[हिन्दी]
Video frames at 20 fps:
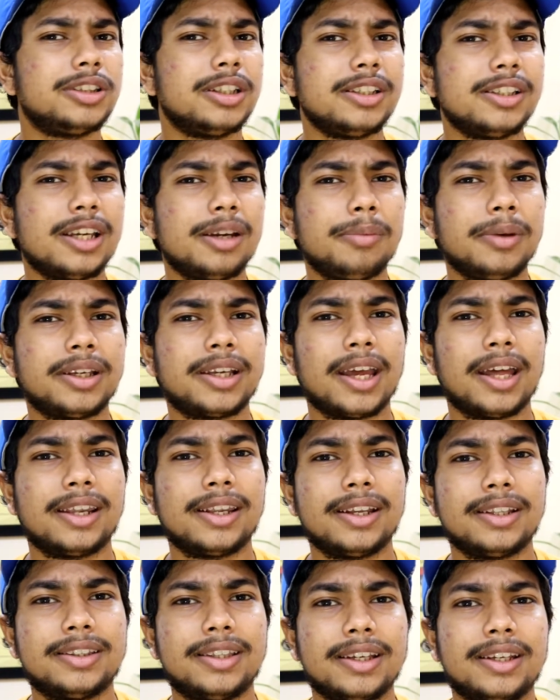जन ये भी कह
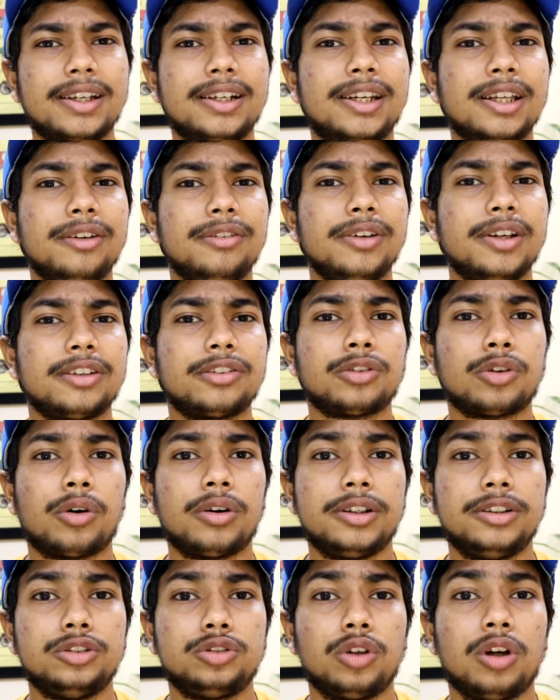रहे थे कि टी वी एस जो
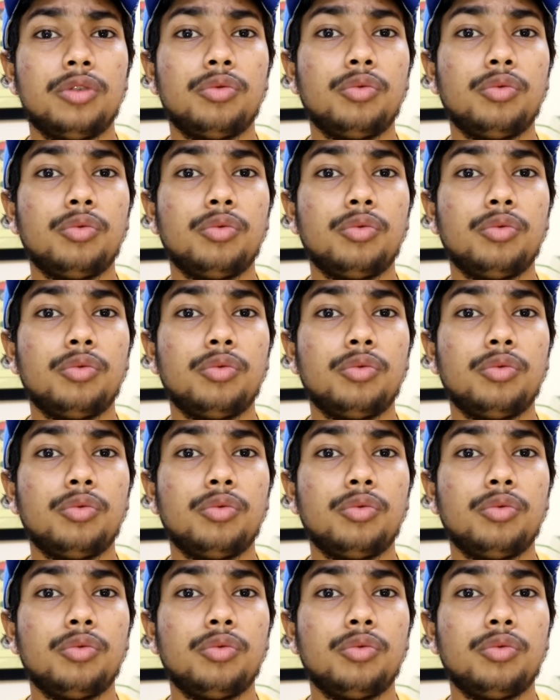है